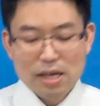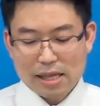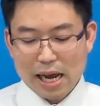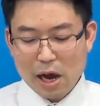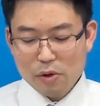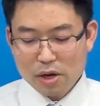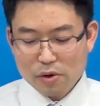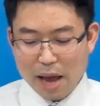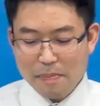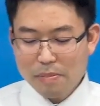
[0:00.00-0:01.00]
แต่เรายัง
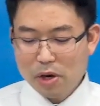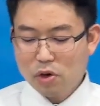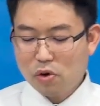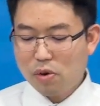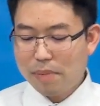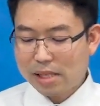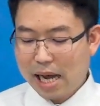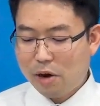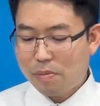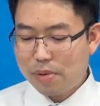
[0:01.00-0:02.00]
กลายเป็นมรดกของพระ
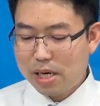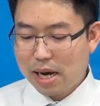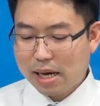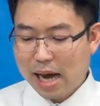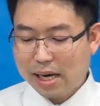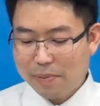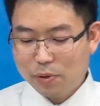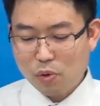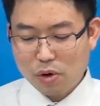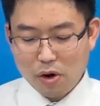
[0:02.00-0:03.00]
เจ้าเพื่อการรับ
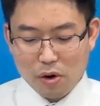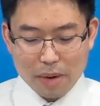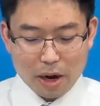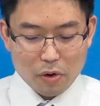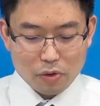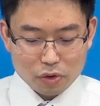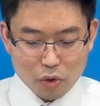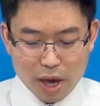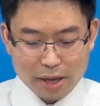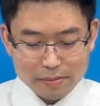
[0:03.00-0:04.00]
สุขของพระองค์
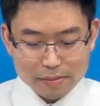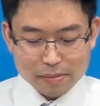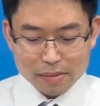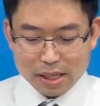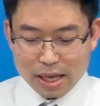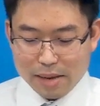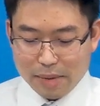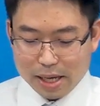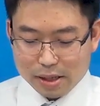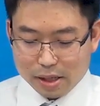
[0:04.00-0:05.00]
ด้วยเอเม
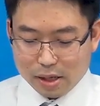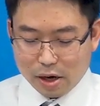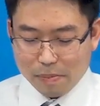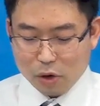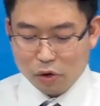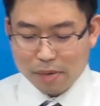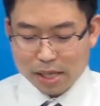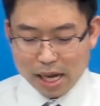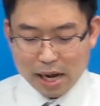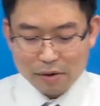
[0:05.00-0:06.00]
นขอบพระคุณพ
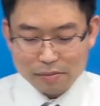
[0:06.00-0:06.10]
ระเจ้า